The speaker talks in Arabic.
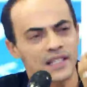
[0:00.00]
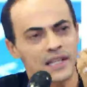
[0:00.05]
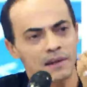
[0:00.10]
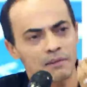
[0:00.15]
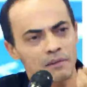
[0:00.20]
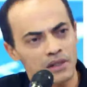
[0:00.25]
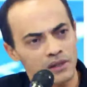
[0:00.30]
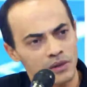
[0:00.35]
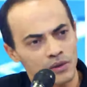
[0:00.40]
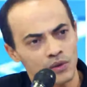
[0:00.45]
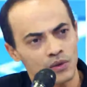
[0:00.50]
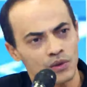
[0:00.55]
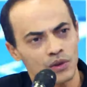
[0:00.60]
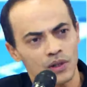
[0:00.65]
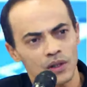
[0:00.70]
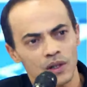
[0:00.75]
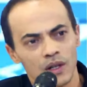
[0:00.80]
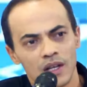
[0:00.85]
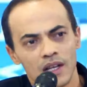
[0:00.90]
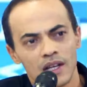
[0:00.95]
انت كمسؤول مسؤول
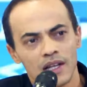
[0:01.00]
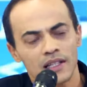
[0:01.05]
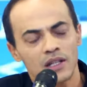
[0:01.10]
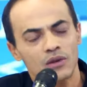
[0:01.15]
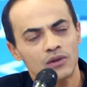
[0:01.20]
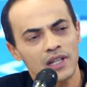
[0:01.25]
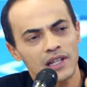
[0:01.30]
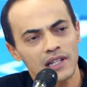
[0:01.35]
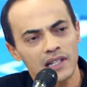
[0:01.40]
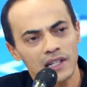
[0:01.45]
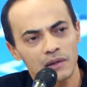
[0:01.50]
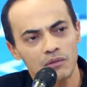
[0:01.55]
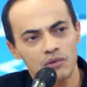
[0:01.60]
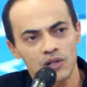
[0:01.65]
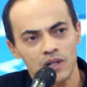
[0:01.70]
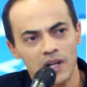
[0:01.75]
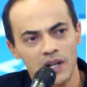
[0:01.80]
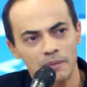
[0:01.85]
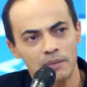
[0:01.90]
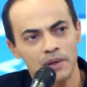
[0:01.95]
تو طيب صارت لك
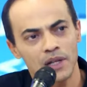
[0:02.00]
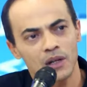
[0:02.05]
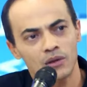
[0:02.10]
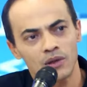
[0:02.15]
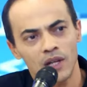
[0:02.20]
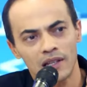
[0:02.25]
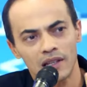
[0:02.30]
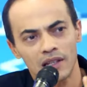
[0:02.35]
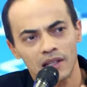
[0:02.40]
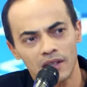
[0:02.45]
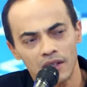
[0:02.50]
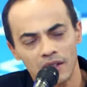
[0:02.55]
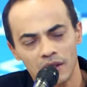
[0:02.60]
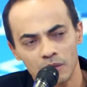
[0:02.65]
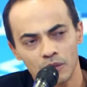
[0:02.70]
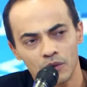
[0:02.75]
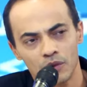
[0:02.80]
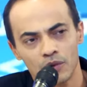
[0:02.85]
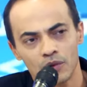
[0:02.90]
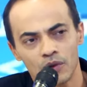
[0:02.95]
مشكله كبيره وتعطلت لك
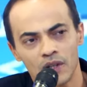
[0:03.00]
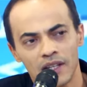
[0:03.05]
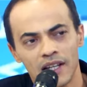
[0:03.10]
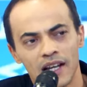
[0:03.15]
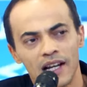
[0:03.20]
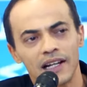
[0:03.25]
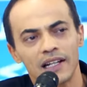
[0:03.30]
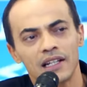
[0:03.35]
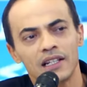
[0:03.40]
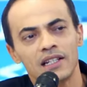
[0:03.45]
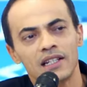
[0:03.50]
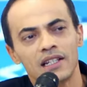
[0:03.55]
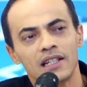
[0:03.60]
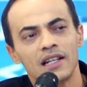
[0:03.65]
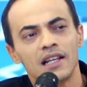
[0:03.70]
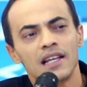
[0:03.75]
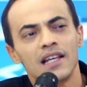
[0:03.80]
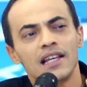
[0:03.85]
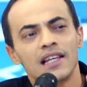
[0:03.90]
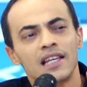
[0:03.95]
البطوله يعني
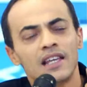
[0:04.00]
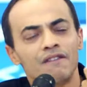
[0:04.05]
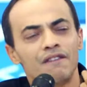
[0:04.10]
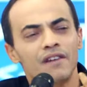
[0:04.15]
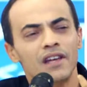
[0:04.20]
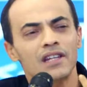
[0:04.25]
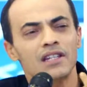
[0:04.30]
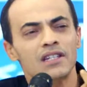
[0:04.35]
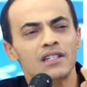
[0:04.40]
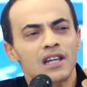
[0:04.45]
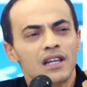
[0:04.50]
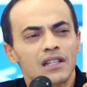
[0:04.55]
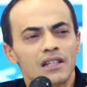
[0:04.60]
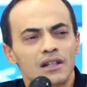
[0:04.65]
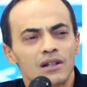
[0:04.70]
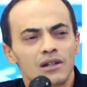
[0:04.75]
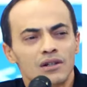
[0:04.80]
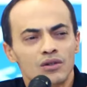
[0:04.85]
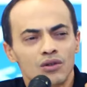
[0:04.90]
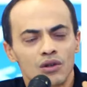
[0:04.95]
كيفاش
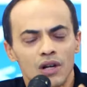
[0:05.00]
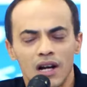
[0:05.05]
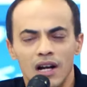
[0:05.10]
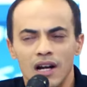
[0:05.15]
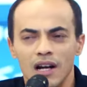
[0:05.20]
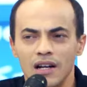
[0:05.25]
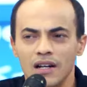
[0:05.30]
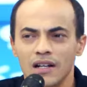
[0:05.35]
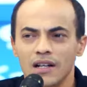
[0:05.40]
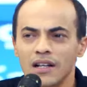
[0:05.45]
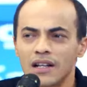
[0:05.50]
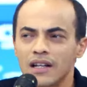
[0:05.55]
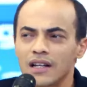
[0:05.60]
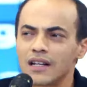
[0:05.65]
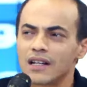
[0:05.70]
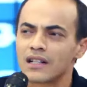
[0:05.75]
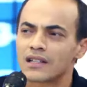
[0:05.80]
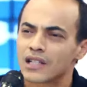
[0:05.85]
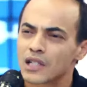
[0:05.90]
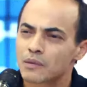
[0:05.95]
جاتك الجراه
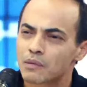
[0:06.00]
انك